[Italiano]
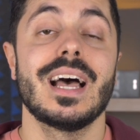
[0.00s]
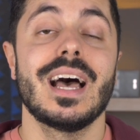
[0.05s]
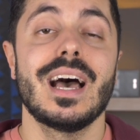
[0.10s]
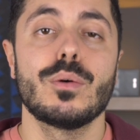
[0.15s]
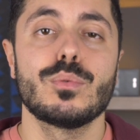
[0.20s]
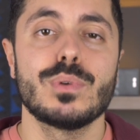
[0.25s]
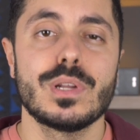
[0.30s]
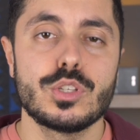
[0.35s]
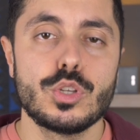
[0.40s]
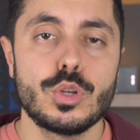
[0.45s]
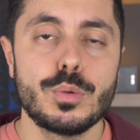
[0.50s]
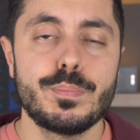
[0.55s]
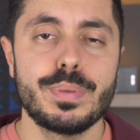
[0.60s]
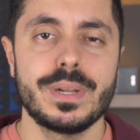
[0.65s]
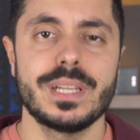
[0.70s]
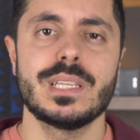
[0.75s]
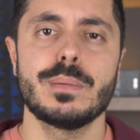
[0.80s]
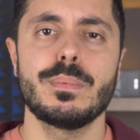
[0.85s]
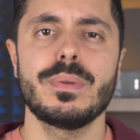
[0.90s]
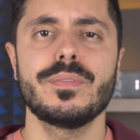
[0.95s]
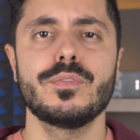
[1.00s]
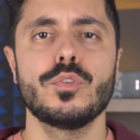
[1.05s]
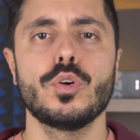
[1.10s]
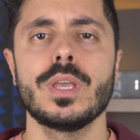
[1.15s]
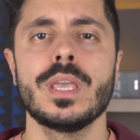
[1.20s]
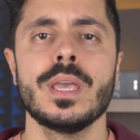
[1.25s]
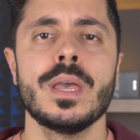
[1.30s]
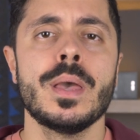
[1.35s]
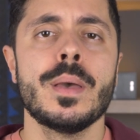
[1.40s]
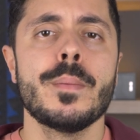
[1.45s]
ha una sorpresa per
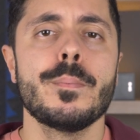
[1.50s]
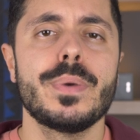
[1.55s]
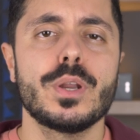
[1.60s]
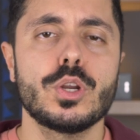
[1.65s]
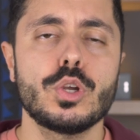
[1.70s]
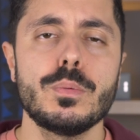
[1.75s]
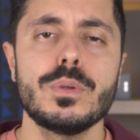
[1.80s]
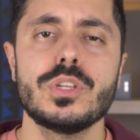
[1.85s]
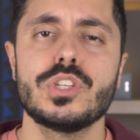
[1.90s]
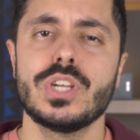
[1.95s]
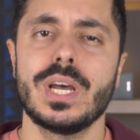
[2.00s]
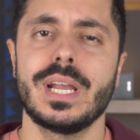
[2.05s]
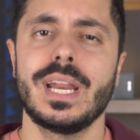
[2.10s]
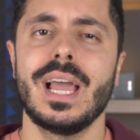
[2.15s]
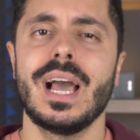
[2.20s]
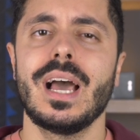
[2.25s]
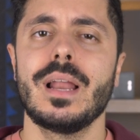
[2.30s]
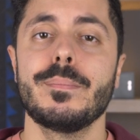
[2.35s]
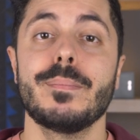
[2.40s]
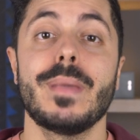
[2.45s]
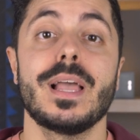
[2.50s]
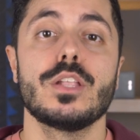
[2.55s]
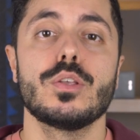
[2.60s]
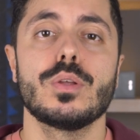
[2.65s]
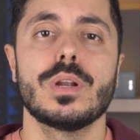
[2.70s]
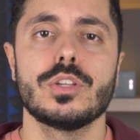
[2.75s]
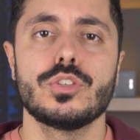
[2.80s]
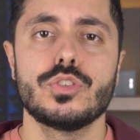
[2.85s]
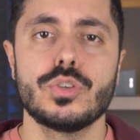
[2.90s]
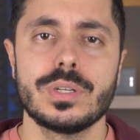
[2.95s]
voi per cominciare al meglio
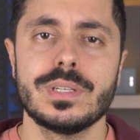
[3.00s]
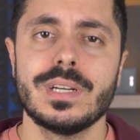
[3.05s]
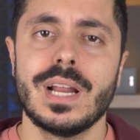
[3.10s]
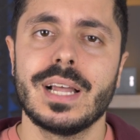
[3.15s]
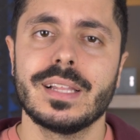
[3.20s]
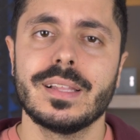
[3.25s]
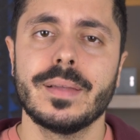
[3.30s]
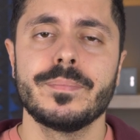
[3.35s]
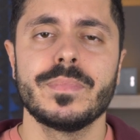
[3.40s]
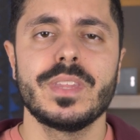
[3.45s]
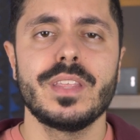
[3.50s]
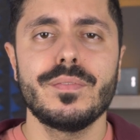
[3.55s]
la giornata.